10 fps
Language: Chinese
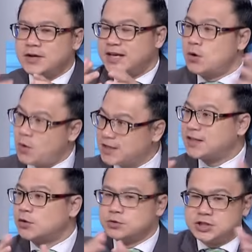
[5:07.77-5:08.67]
为连外
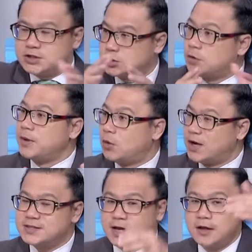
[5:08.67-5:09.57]
道路其实都没有
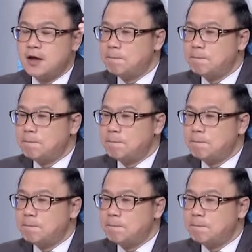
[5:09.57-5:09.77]
完善，